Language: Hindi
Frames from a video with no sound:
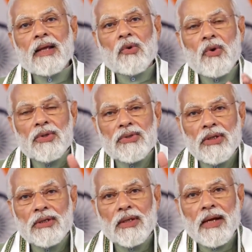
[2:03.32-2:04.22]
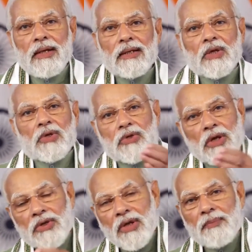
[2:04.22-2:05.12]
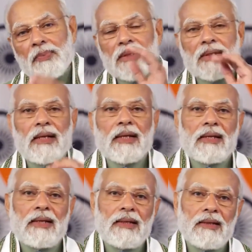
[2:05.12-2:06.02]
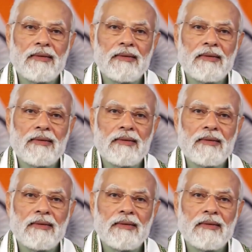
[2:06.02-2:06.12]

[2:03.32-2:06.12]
कि कौन सी ट्रेन किस स्टेशन पर चलेगी